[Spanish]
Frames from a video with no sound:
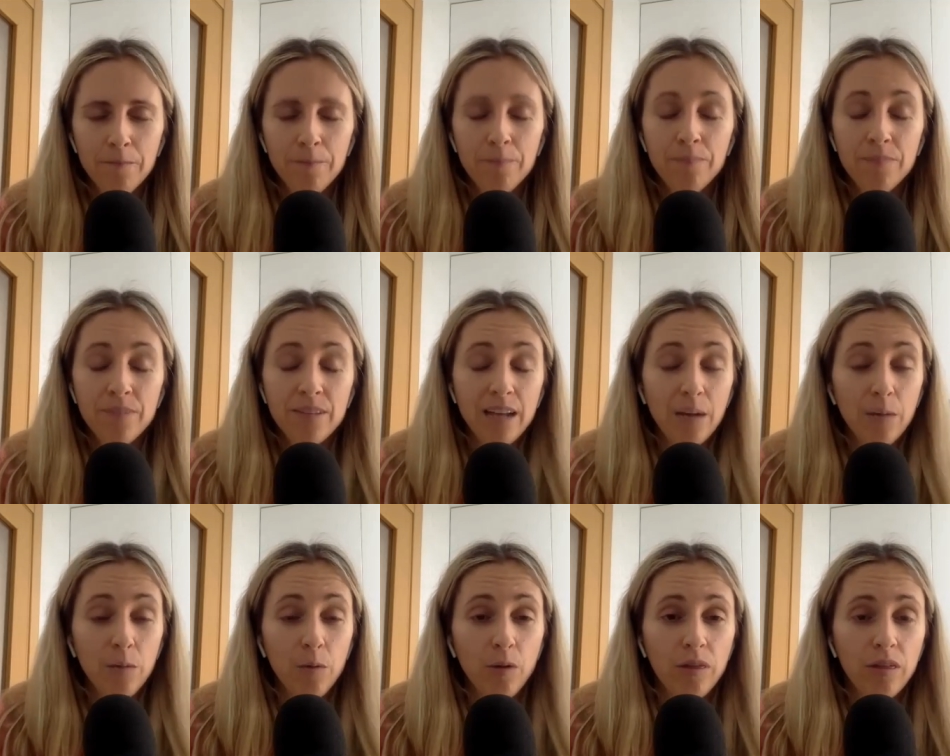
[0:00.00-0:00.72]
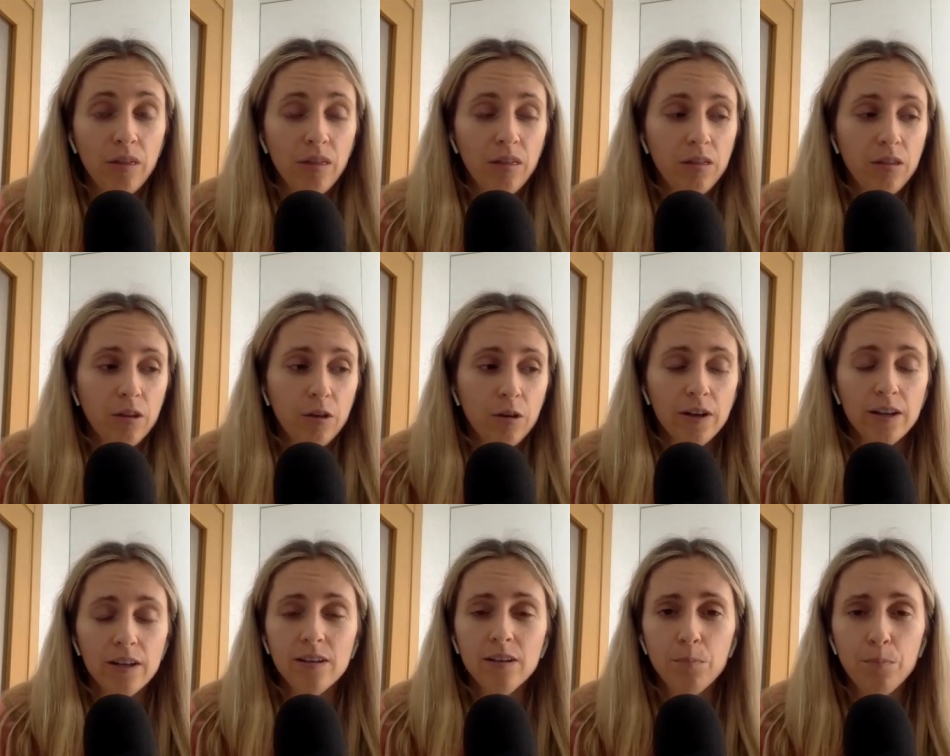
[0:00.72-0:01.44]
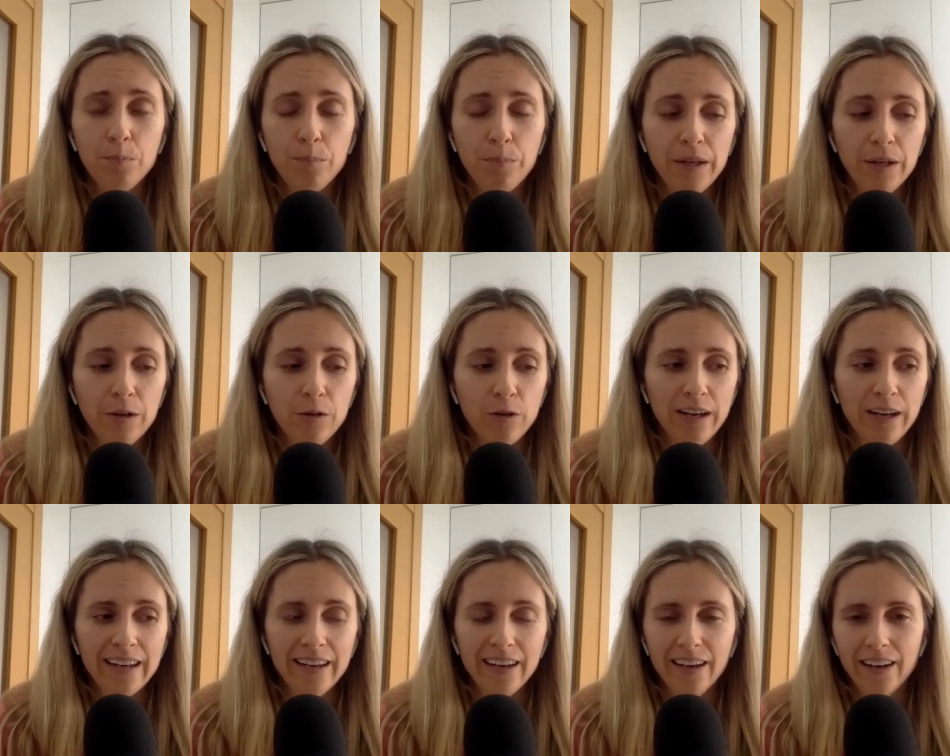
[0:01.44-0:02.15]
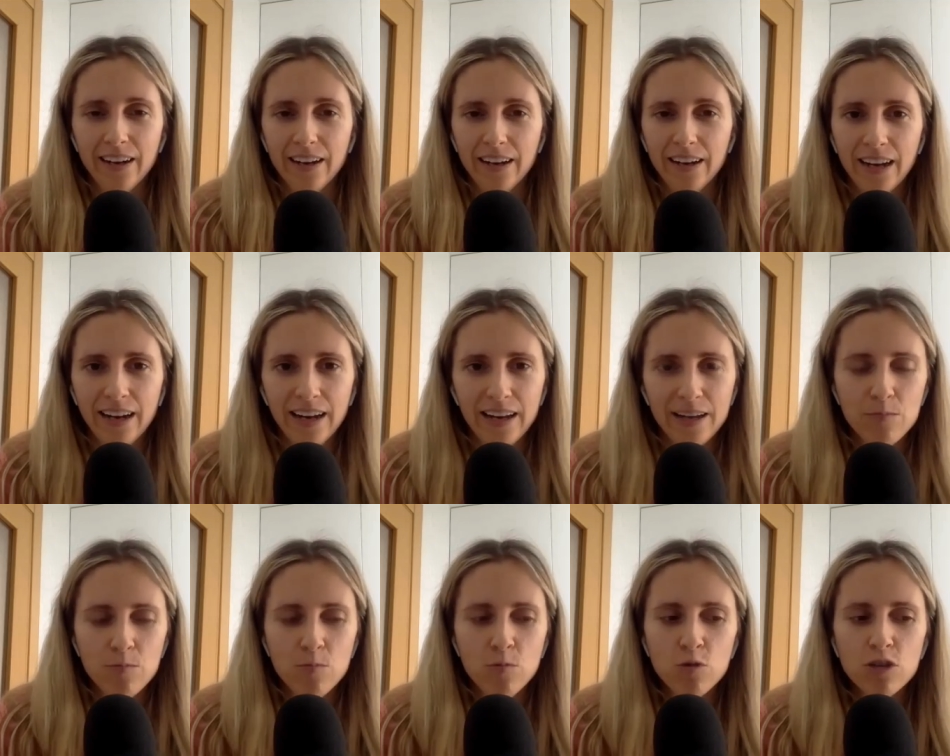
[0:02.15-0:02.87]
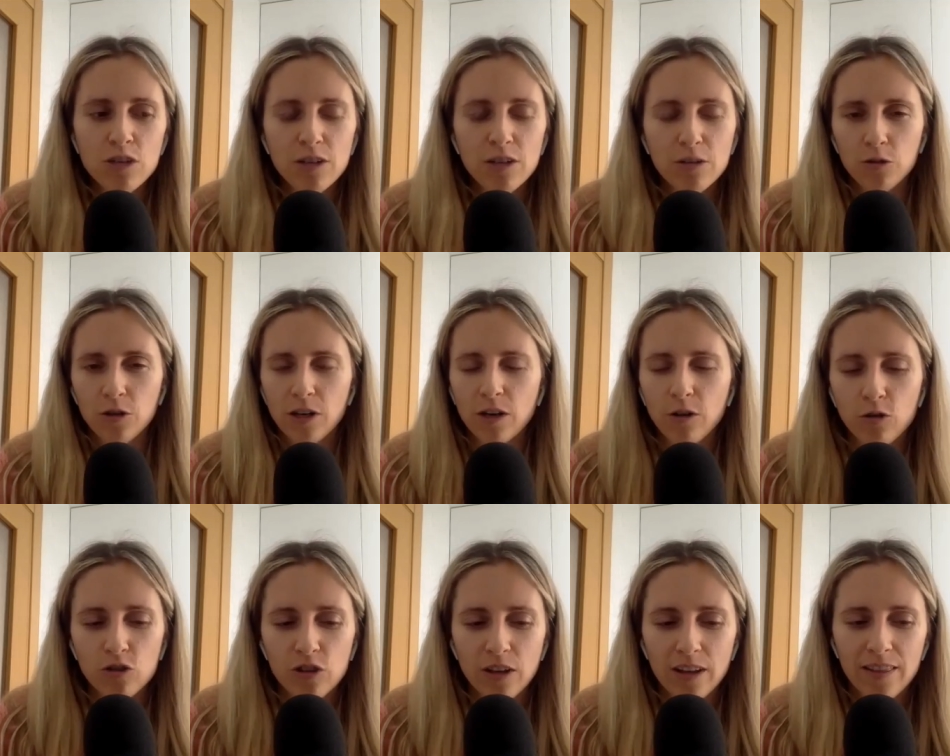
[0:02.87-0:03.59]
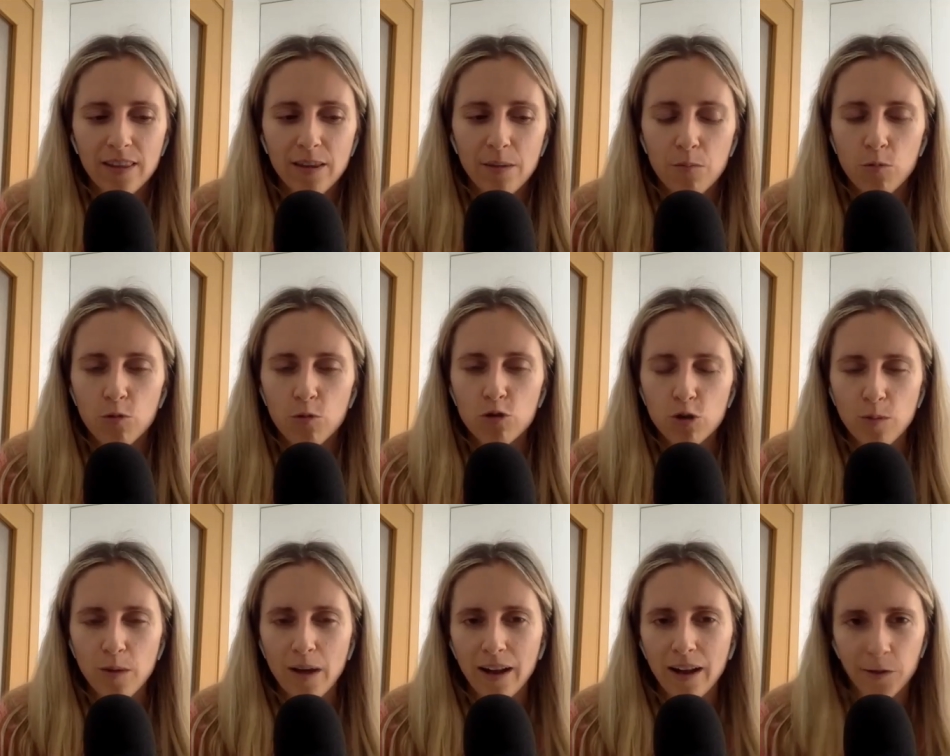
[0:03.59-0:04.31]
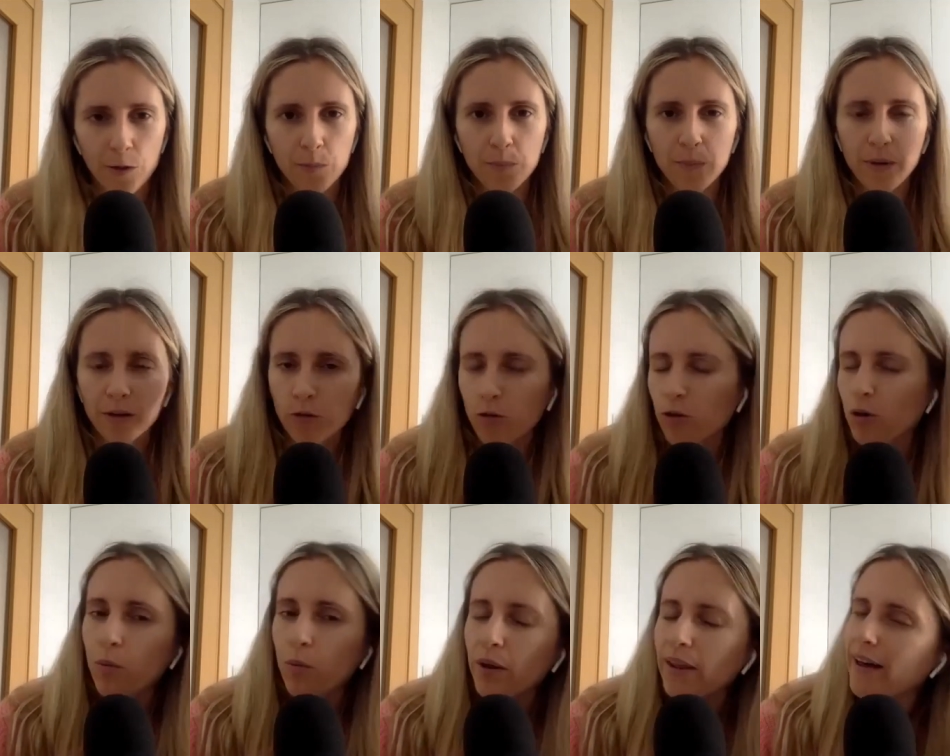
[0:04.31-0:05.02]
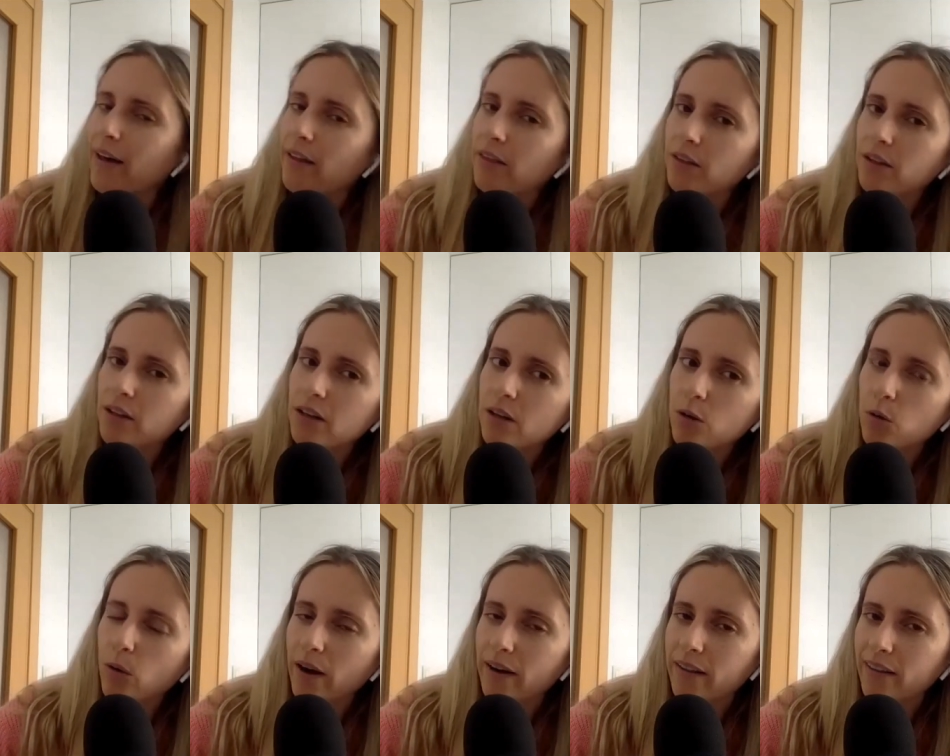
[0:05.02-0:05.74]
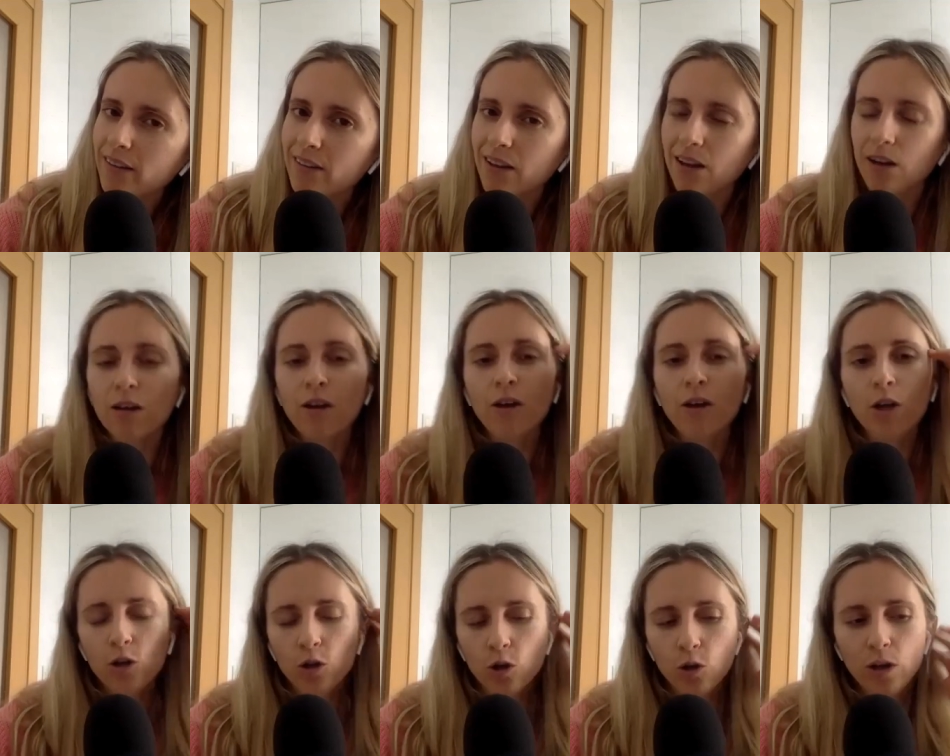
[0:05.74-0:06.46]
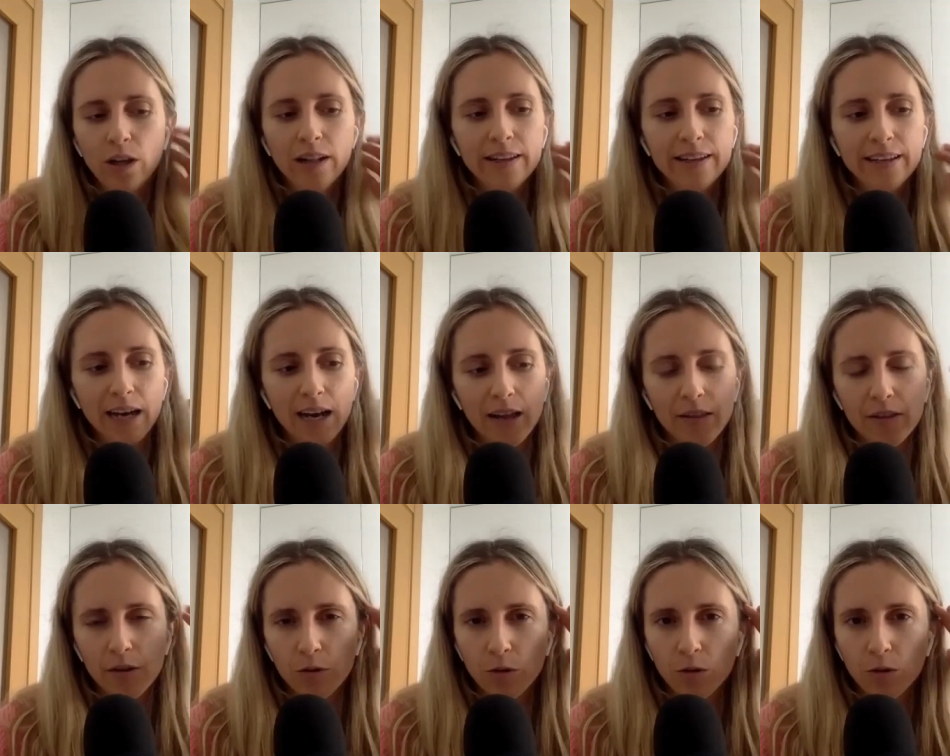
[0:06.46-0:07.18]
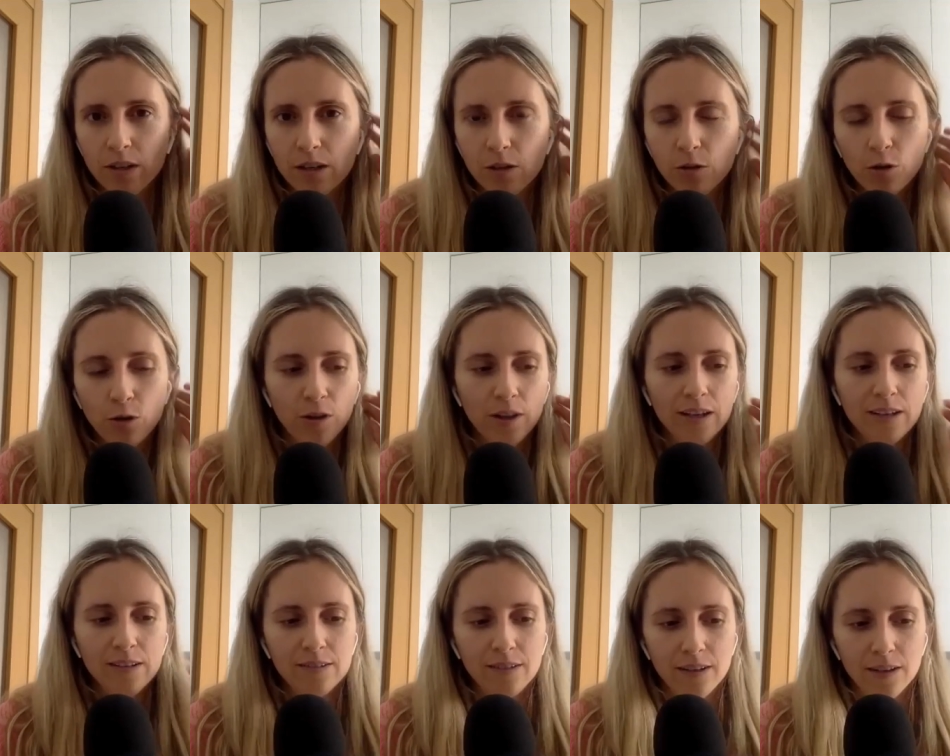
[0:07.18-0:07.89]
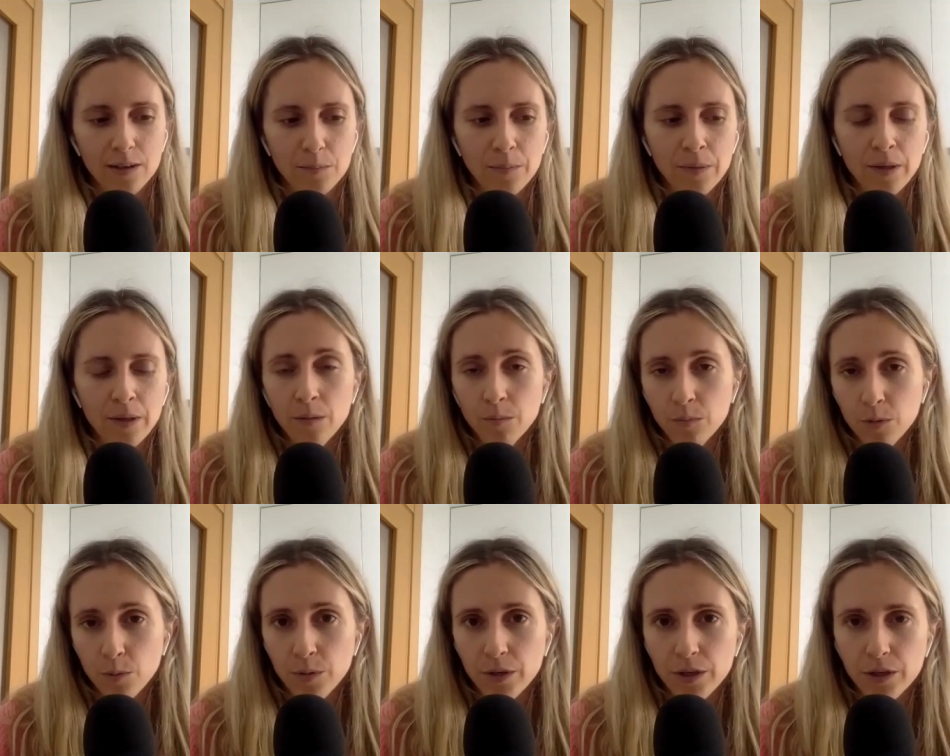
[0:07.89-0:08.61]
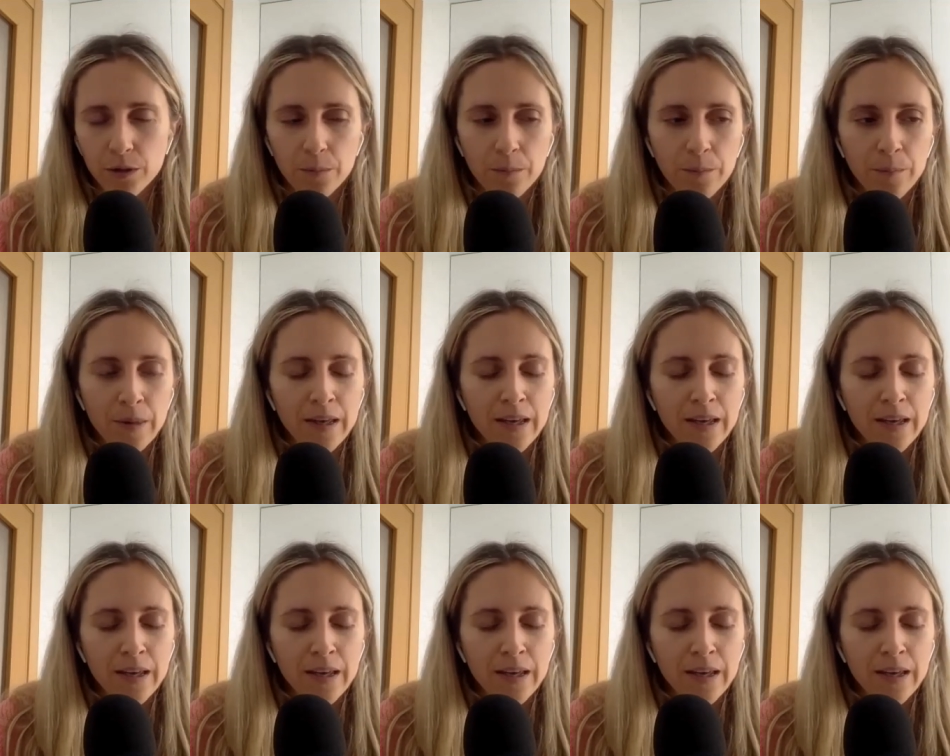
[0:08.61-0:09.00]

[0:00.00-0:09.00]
mm, salvo excepciones, pero que en general hay muchas otras cosas de mucho más alto impacto que puedes hacer en lugar de estar todo el día haciendo directos de Instagram mi opinión.